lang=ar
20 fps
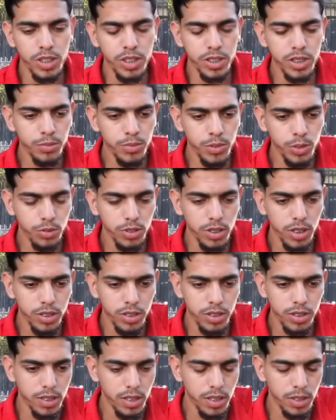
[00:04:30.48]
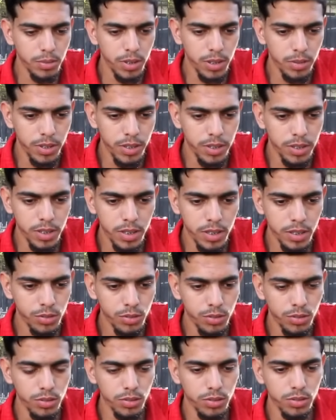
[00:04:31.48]
يعني ملي وصلني ديك الخبر
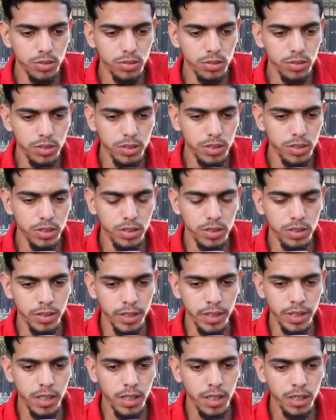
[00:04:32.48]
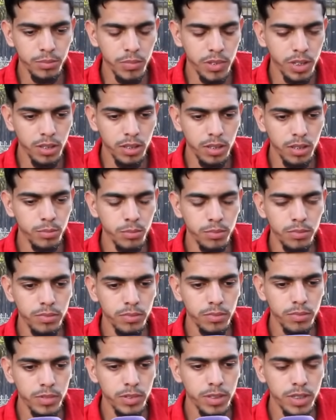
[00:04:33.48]
انه غرق ما
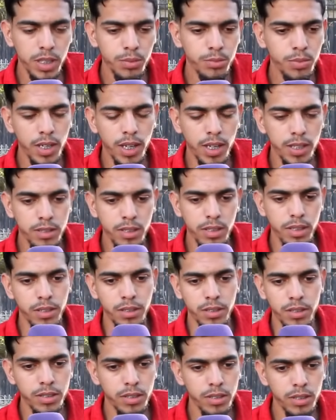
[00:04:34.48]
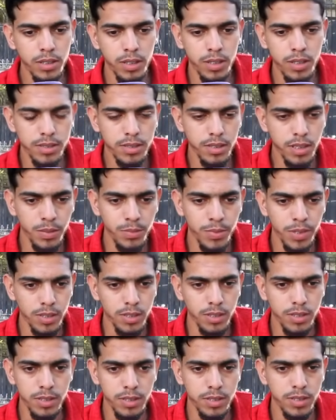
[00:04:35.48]
دابا لحد الان يعني قاس تقريبا
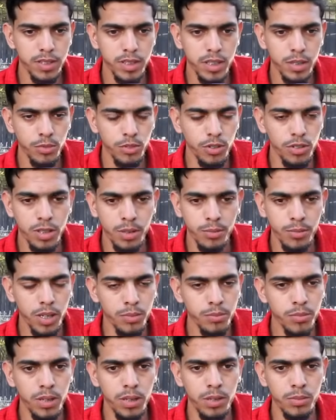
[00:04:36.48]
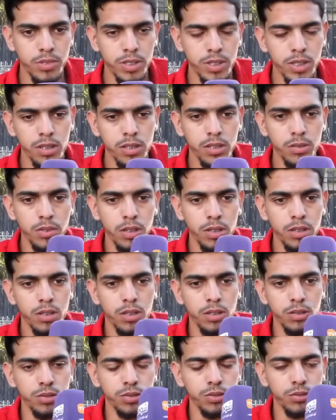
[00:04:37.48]
ثلاث ايام ولا سبق ما مسيقش
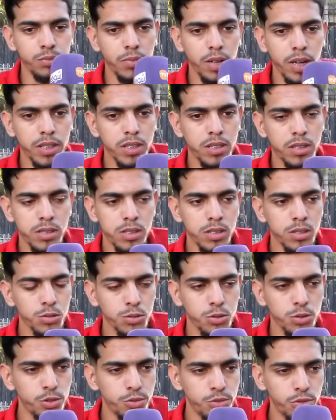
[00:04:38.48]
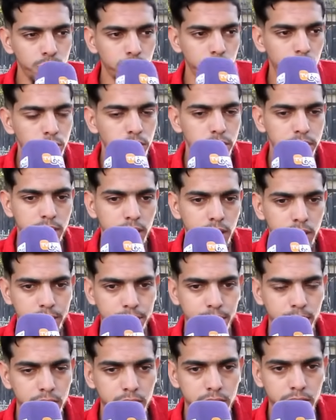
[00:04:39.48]
بانه ما غاديش نجي نشوفوه ولا شي حاجه
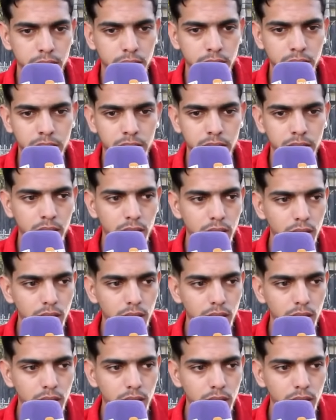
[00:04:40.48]
بحال هكذا يعني